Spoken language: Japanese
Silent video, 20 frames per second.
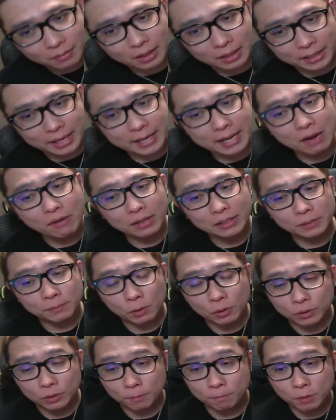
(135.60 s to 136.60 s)
で、なおかつ
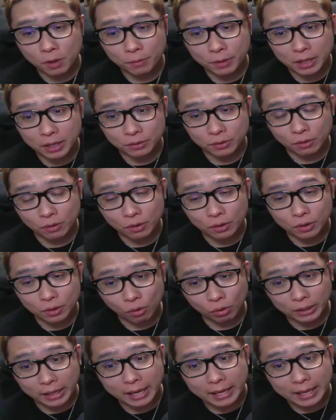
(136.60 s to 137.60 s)
僕のプロフィールのところに
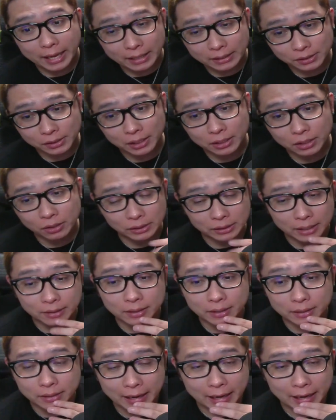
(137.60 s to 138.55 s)
固定でツイートしてる、